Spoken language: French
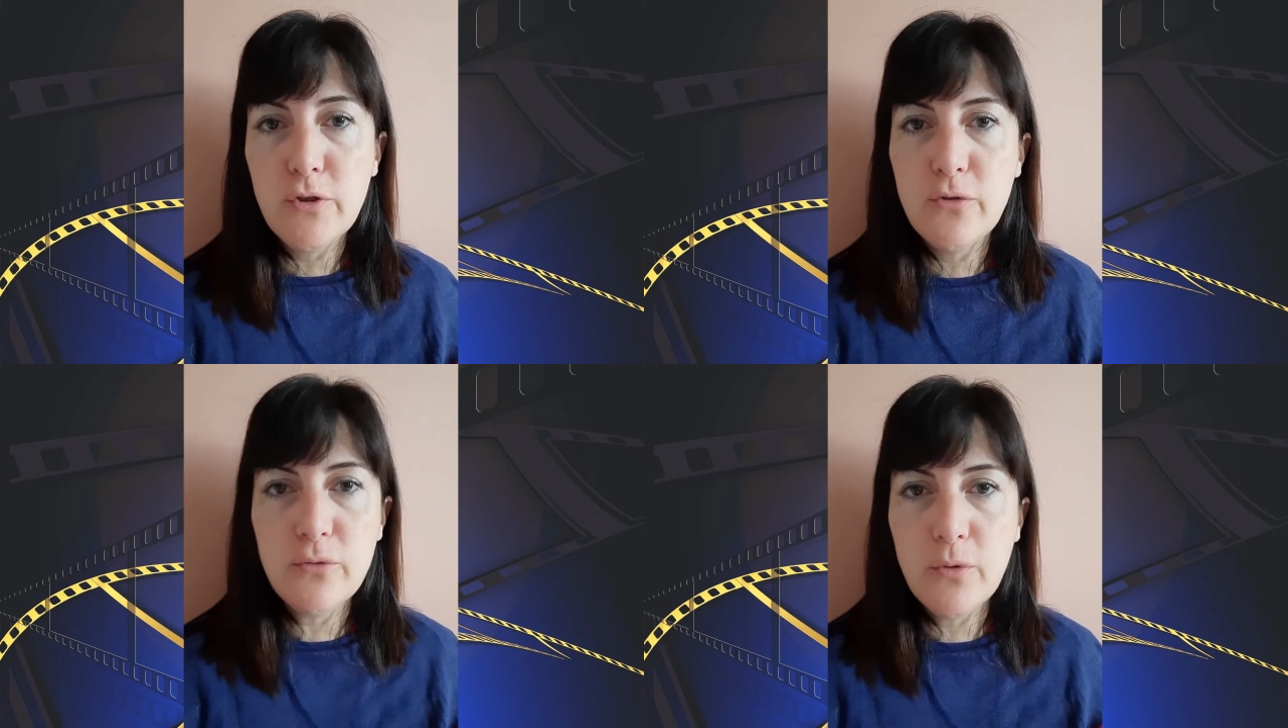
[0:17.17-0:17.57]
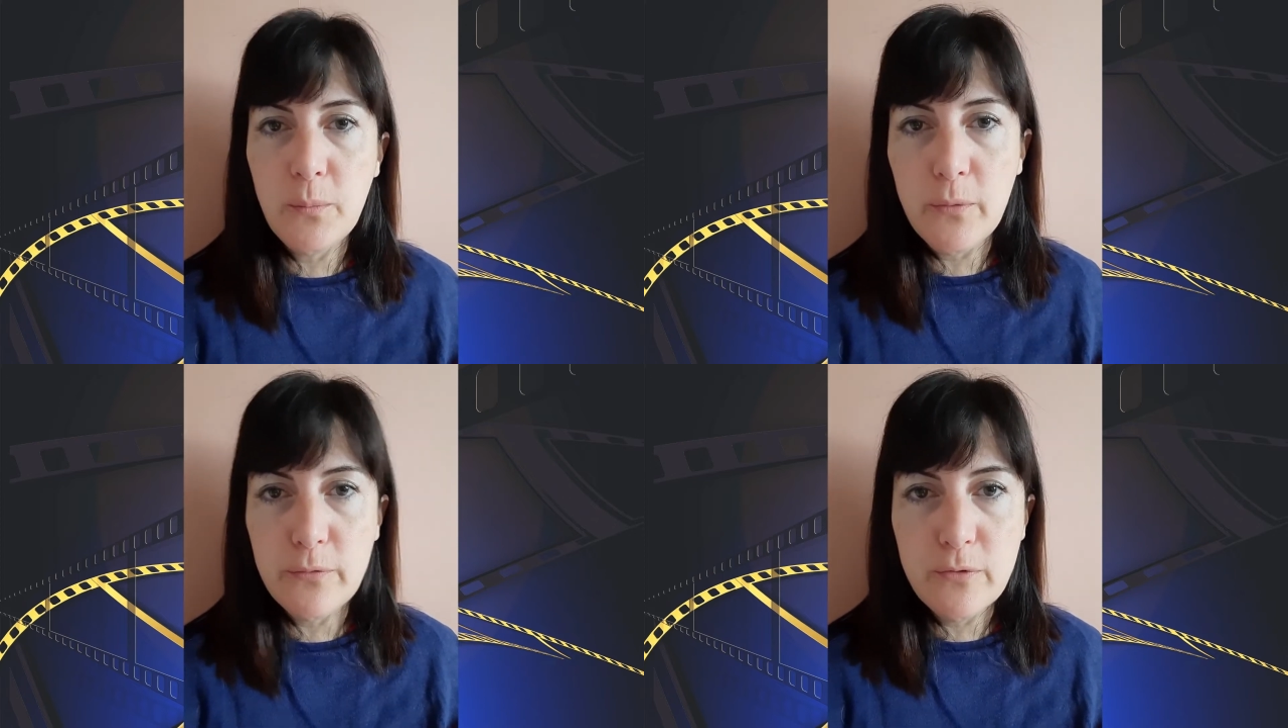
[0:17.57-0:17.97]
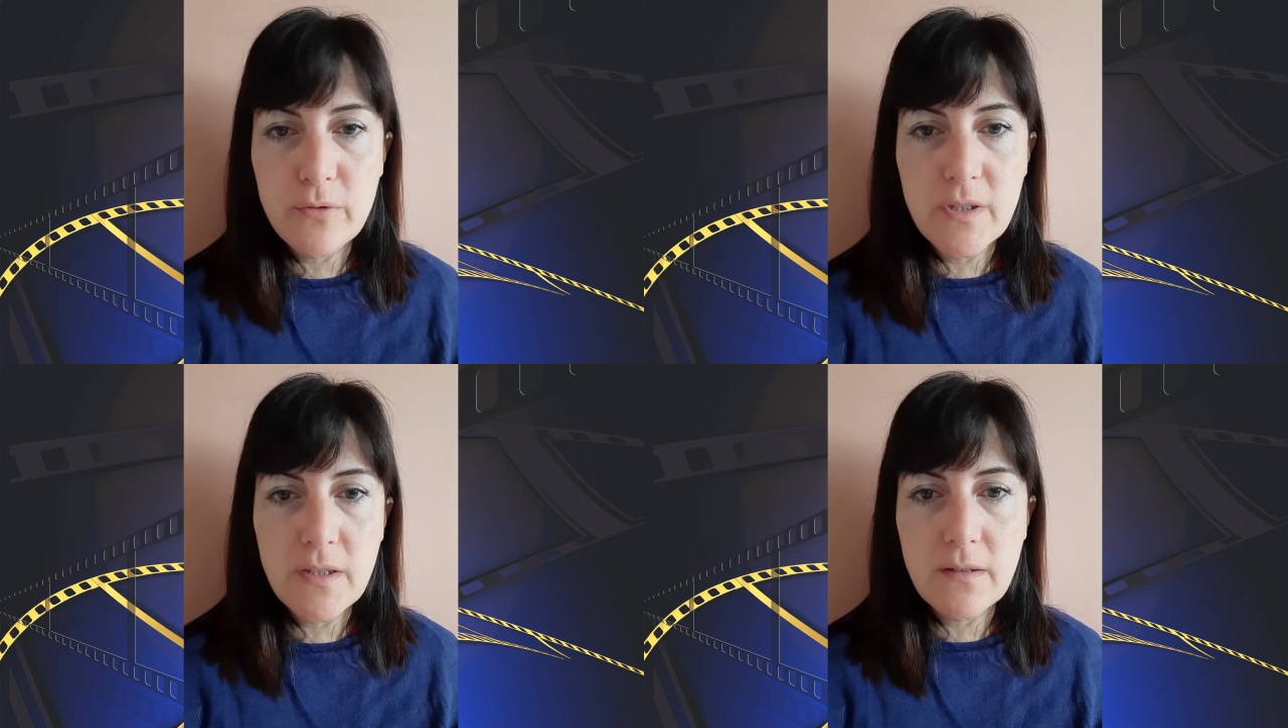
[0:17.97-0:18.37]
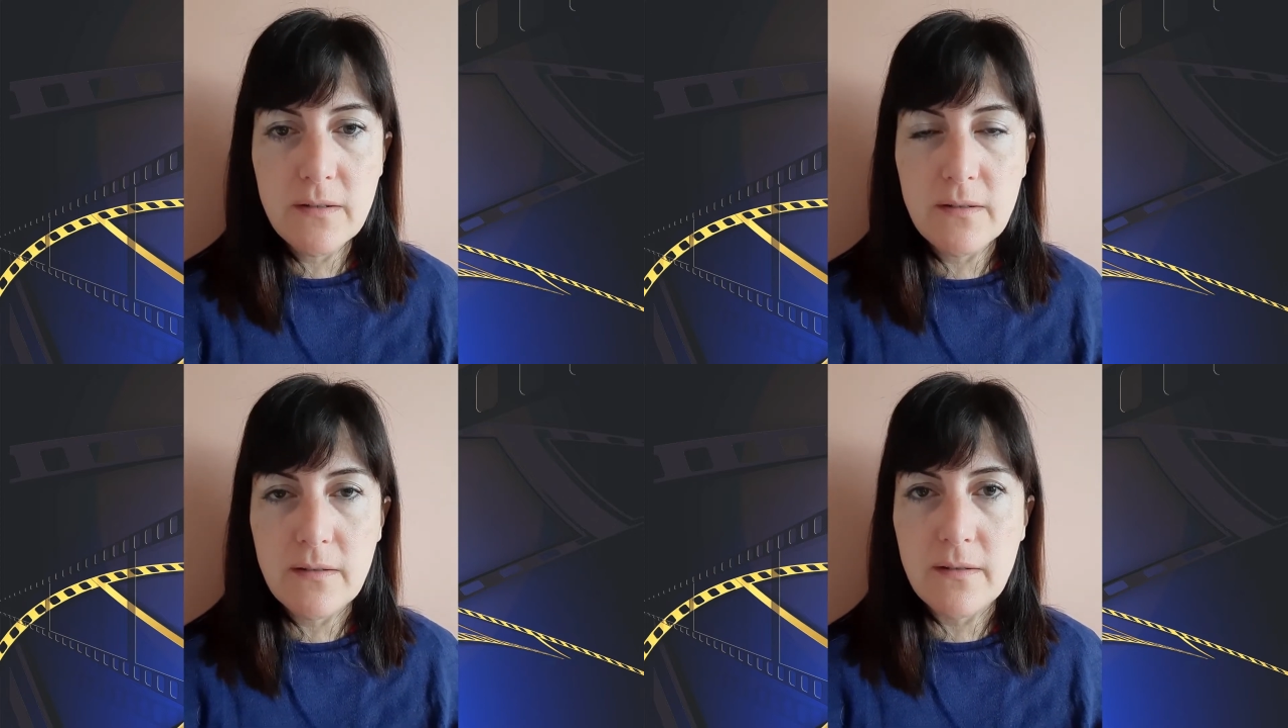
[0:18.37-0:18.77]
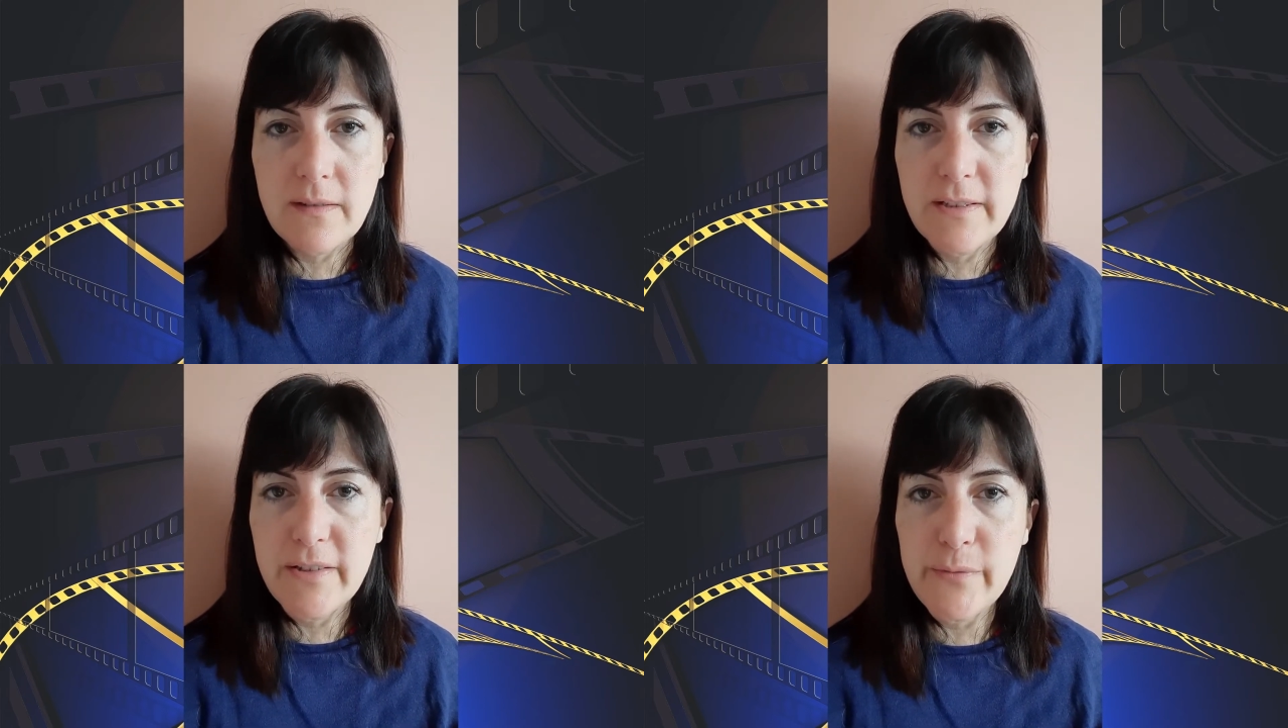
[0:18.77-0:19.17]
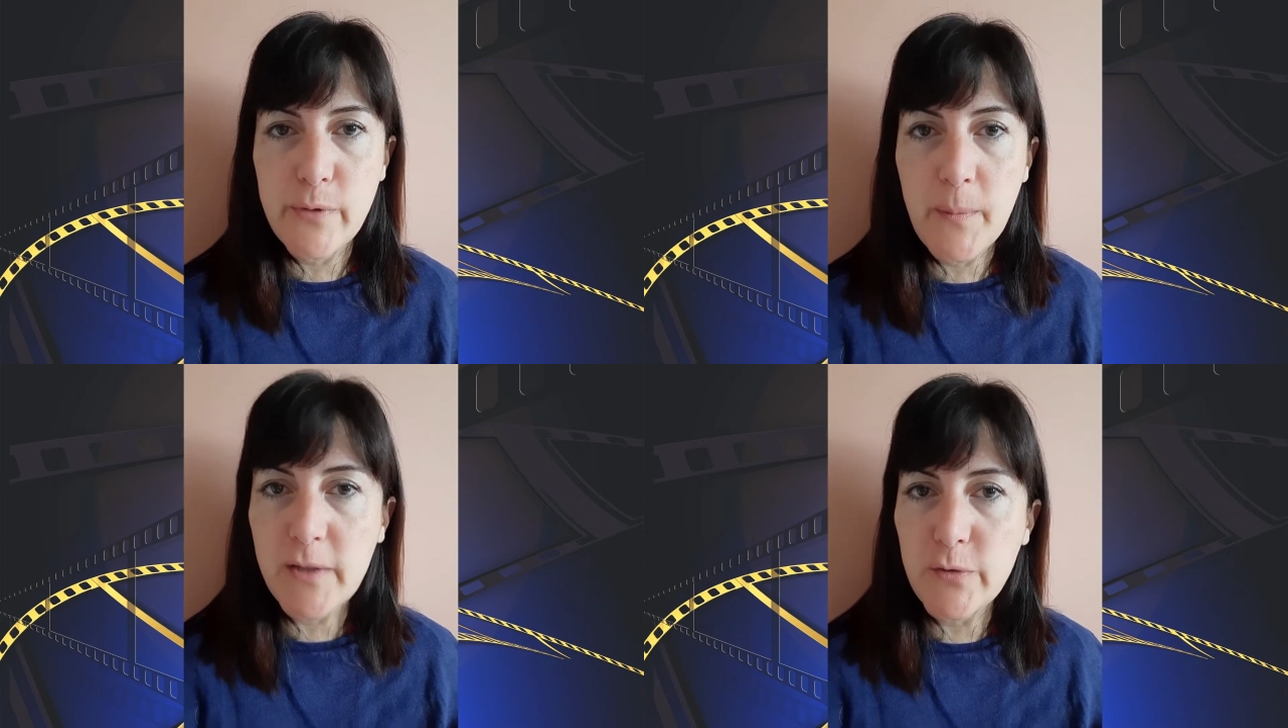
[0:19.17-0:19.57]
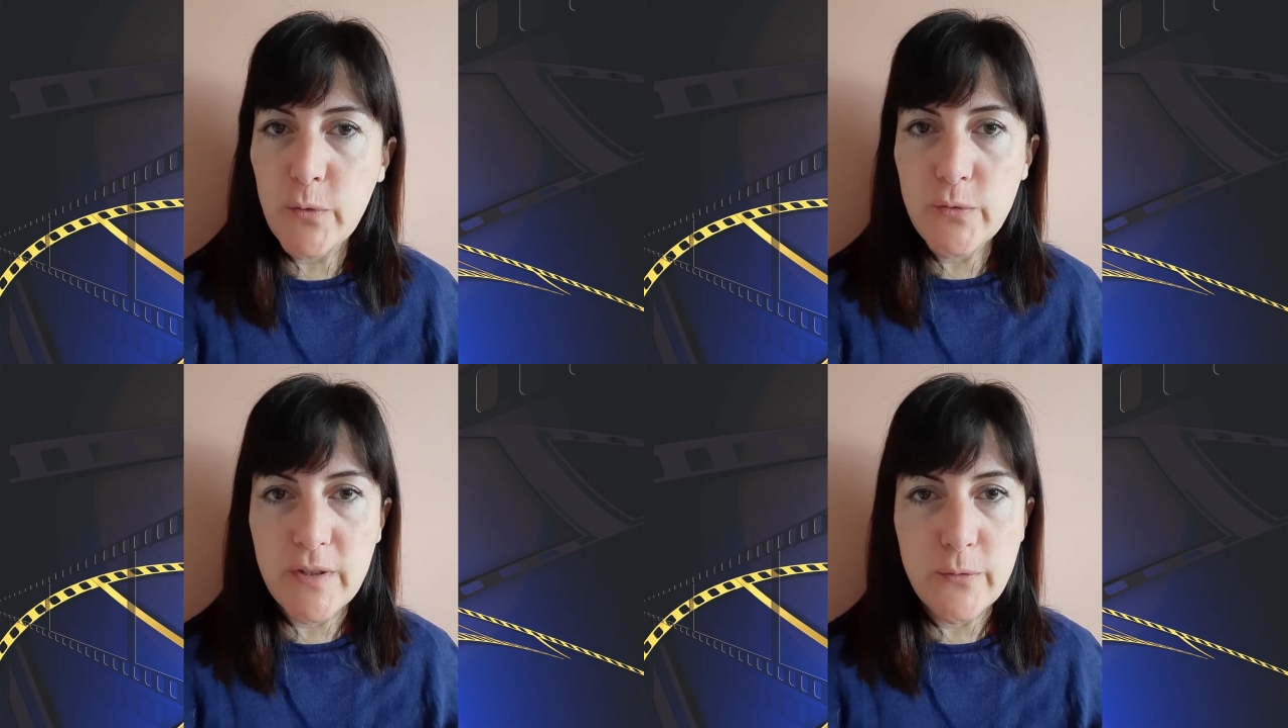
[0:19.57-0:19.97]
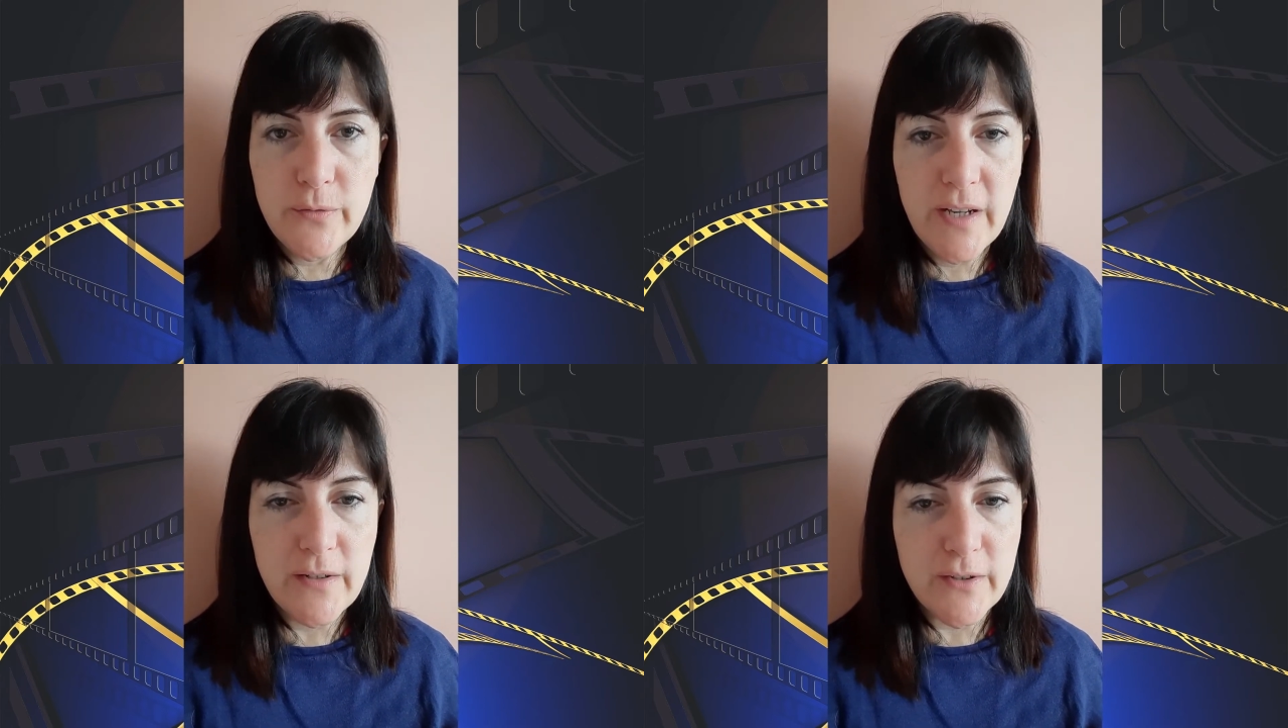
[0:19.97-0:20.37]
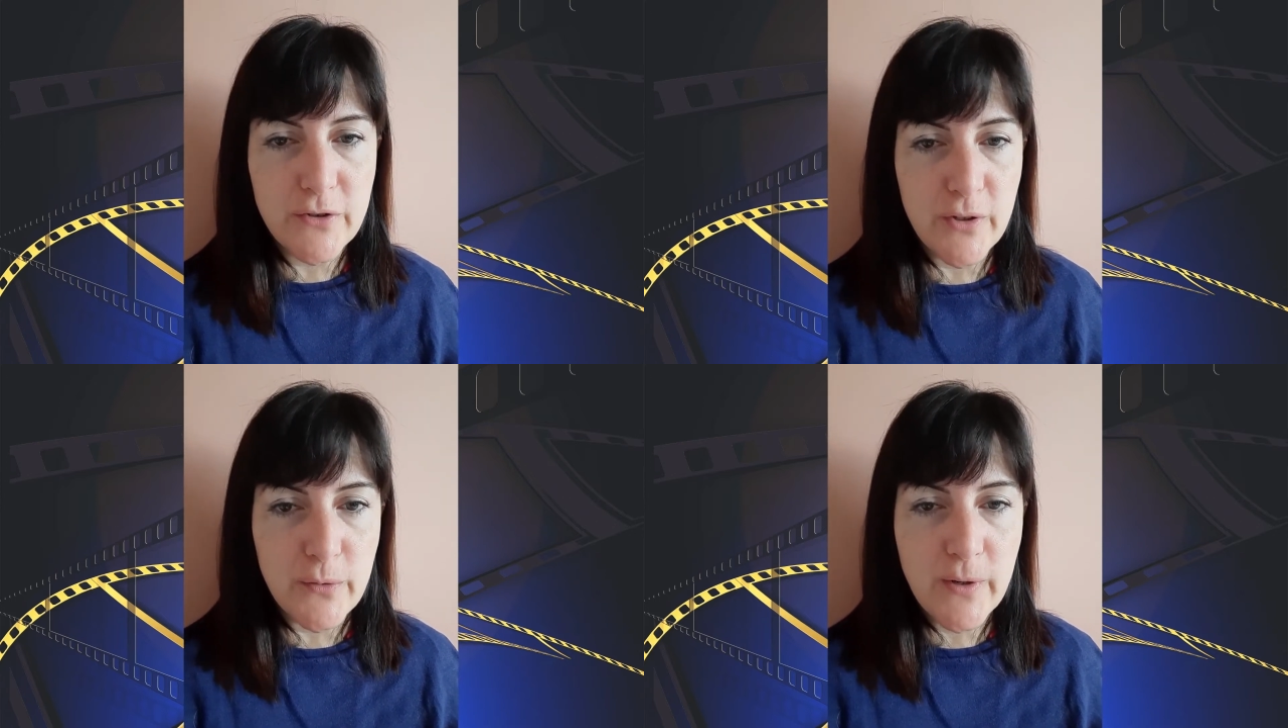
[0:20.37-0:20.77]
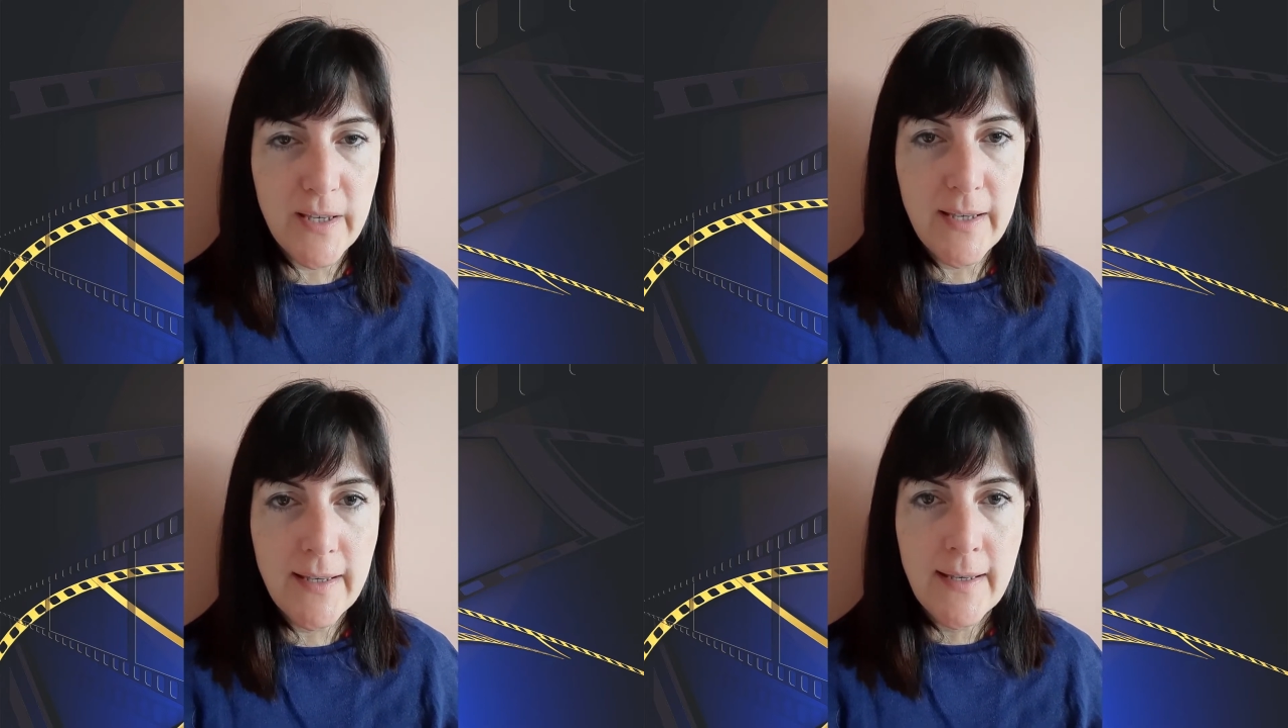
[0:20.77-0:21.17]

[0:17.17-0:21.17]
c'est juste pour vous donner euh, des informations, des nouvelles quand j'en aurai.